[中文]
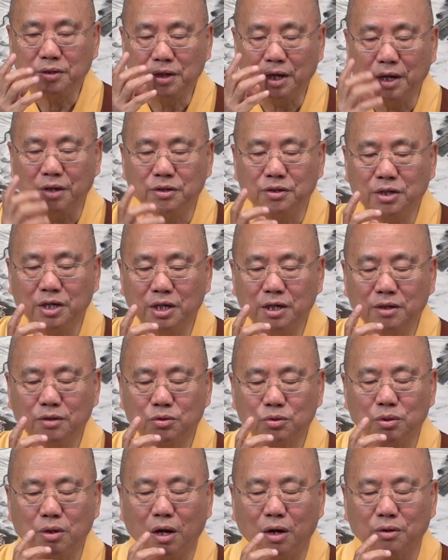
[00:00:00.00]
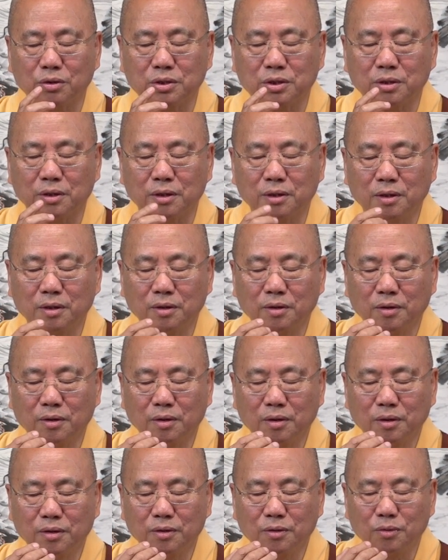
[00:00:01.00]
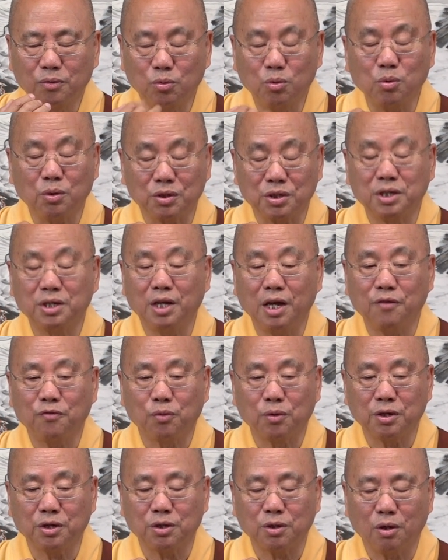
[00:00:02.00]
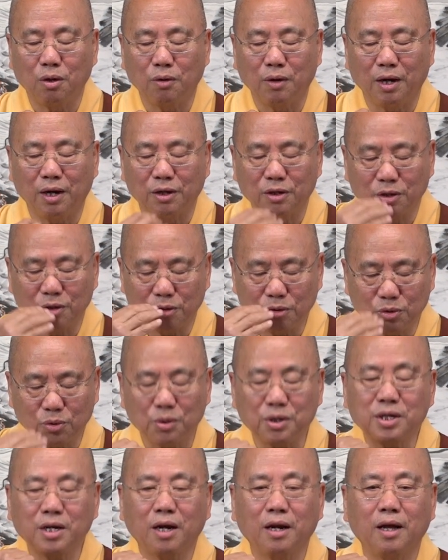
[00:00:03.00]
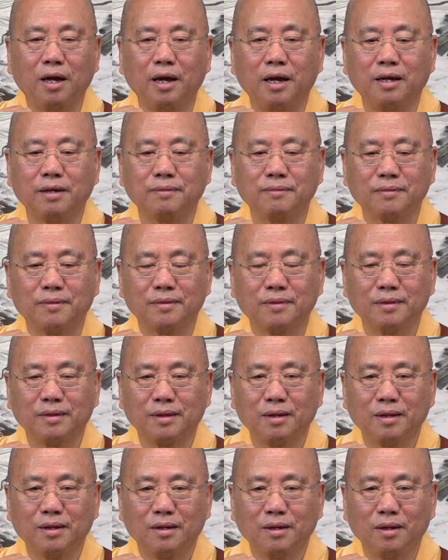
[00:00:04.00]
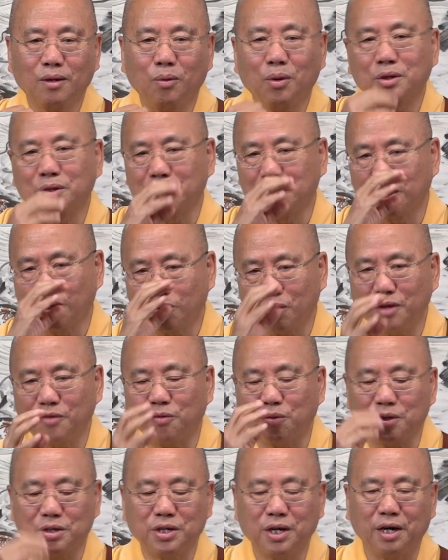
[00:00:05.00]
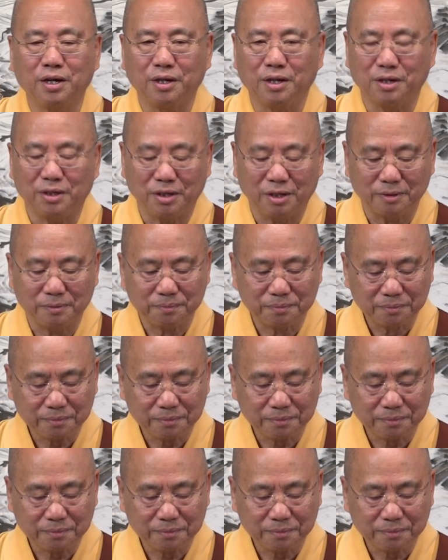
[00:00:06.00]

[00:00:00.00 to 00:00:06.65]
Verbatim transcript: 眼睛最好是，如果是念佛的时候啊，垂下来，或者你观佛像也行。